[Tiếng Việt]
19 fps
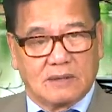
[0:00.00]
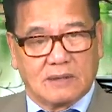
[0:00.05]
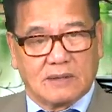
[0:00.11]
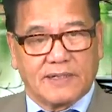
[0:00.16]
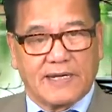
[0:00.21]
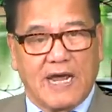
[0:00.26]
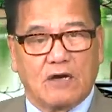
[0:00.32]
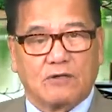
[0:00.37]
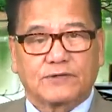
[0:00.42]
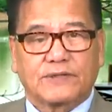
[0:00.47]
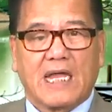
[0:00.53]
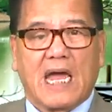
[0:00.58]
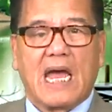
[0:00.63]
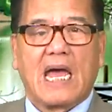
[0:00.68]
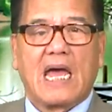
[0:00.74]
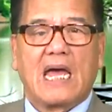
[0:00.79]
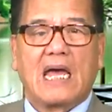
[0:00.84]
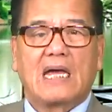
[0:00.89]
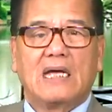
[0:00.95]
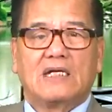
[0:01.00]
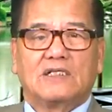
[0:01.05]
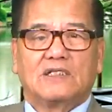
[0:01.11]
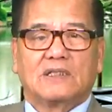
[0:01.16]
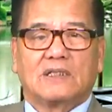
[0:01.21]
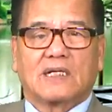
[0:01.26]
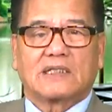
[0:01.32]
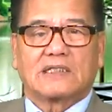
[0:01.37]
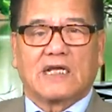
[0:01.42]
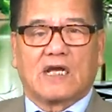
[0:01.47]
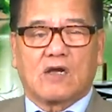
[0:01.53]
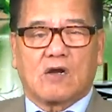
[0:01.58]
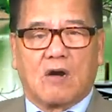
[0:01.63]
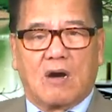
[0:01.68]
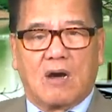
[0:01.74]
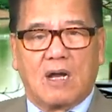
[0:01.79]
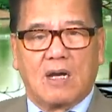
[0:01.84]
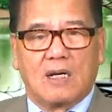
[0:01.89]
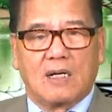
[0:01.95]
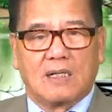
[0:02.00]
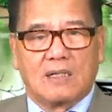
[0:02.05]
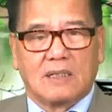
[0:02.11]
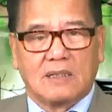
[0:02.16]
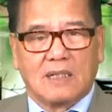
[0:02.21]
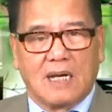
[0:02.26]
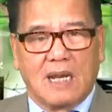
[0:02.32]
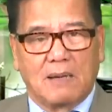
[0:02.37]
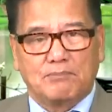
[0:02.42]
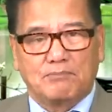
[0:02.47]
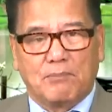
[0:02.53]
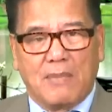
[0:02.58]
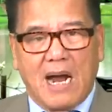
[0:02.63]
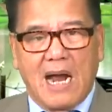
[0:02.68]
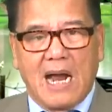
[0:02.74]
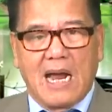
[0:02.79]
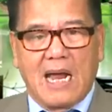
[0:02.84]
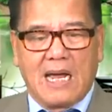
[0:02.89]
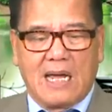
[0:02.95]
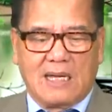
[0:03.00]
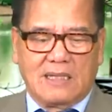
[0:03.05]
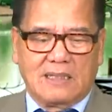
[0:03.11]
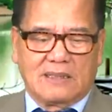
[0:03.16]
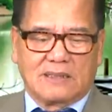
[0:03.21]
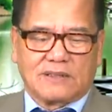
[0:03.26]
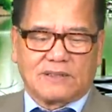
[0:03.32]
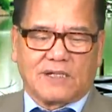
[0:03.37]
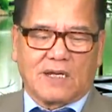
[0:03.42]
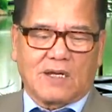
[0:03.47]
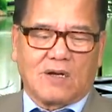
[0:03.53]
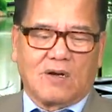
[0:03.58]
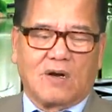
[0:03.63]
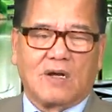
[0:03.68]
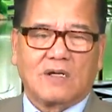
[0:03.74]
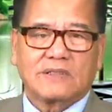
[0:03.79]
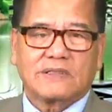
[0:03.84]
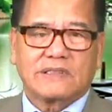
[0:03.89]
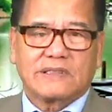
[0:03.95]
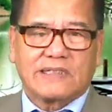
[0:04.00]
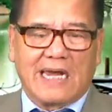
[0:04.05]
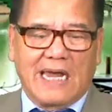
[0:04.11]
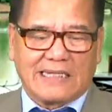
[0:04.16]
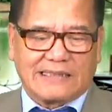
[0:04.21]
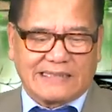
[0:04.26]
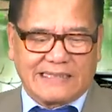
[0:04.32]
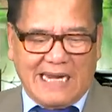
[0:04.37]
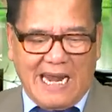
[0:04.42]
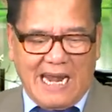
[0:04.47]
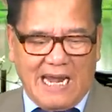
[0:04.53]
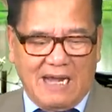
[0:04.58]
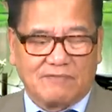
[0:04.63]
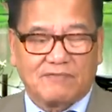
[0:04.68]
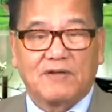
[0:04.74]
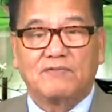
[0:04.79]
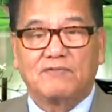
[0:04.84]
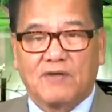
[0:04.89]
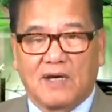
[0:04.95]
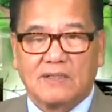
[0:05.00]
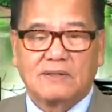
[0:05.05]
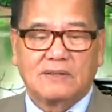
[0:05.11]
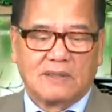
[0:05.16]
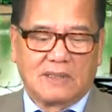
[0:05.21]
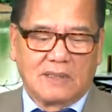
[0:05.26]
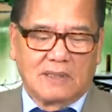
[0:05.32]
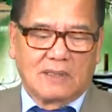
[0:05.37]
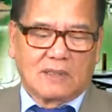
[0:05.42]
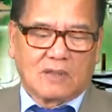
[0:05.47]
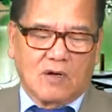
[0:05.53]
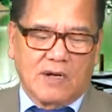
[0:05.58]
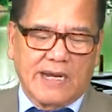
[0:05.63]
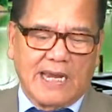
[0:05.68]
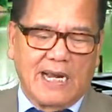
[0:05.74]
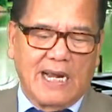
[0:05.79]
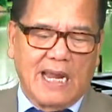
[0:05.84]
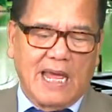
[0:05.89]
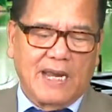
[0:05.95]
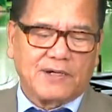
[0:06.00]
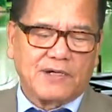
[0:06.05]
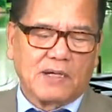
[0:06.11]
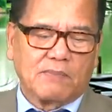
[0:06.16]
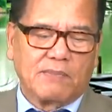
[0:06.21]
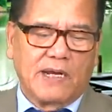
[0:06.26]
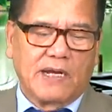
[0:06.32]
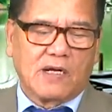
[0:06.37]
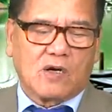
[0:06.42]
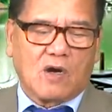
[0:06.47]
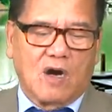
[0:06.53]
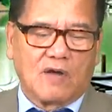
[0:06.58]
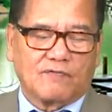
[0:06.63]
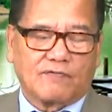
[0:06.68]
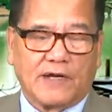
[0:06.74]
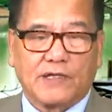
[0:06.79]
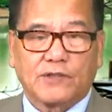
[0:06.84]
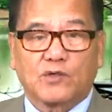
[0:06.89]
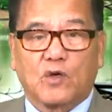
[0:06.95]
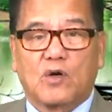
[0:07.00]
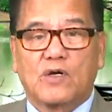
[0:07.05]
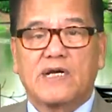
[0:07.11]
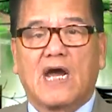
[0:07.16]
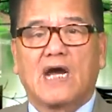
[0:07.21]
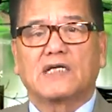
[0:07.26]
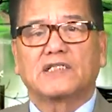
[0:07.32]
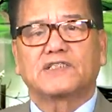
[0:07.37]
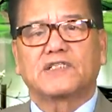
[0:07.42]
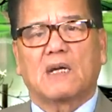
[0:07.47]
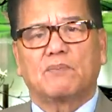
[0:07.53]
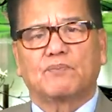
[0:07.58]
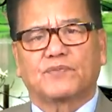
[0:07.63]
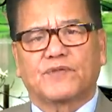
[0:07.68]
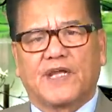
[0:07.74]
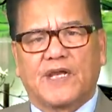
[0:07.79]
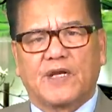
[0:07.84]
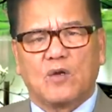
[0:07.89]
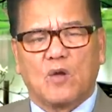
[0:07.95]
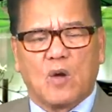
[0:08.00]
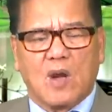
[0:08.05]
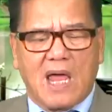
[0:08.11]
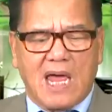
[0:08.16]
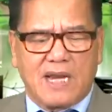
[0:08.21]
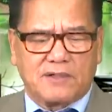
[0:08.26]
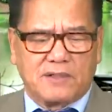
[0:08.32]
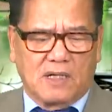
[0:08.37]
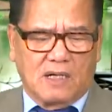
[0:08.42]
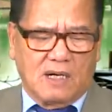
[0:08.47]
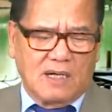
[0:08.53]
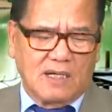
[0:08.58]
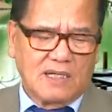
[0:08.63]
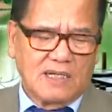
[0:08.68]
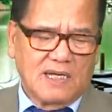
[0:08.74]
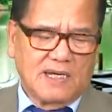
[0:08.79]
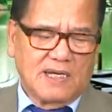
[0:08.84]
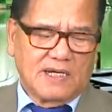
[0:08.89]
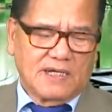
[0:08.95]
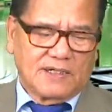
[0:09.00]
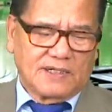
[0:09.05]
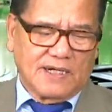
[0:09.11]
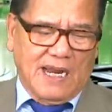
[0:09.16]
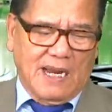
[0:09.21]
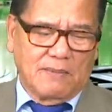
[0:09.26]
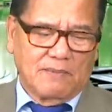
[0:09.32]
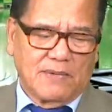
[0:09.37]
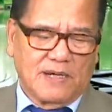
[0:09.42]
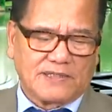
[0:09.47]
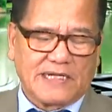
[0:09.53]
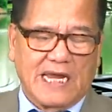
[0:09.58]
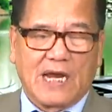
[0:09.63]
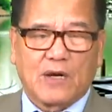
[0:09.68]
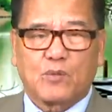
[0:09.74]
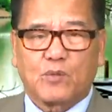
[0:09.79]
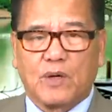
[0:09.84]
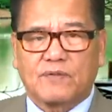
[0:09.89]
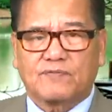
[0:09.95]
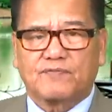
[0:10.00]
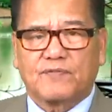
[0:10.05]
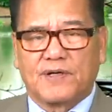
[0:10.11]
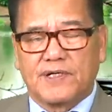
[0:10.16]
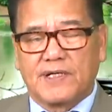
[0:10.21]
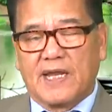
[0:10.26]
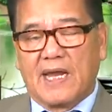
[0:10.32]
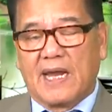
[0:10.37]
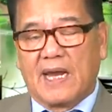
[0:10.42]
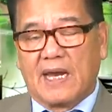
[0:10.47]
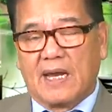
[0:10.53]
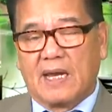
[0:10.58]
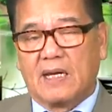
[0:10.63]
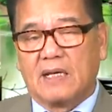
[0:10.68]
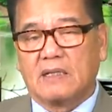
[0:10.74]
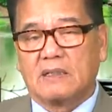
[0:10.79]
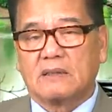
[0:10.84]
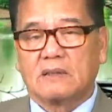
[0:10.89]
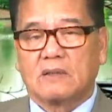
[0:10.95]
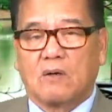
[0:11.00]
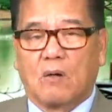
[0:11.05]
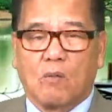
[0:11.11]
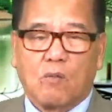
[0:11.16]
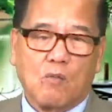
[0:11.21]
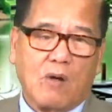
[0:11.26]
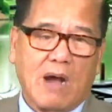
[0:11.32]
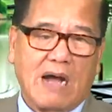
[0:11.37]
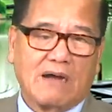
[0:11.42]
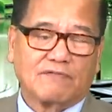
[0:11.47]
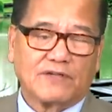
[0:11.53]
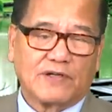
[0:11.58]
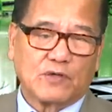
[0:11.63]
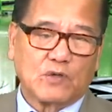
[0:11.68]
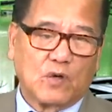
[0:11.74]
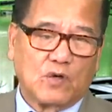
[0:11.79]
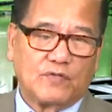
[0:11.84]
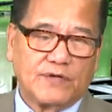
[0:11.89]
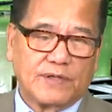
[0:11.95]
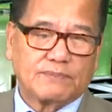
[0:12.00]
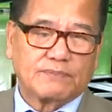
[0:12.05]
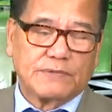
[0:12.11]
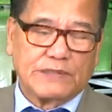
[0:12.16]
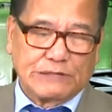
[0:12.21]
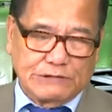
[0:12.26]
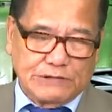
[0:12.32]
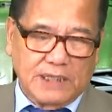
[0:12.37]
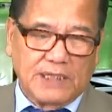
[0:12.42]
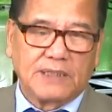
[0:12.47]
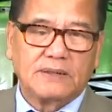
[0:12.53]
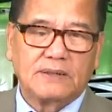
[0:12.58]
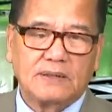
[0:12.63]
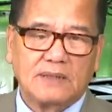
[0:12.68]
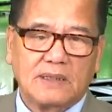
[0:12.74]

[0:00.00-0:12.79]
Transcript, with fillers: Delta, sẽ có Lambda, sẽ có Cha Cha, vân vân. Có nghĩa là nước Mỹ còn phải tốn hàng trăm tỷ đô la nữa để mà giải quyết vấn đề khủng hoảng về Covid mười chín.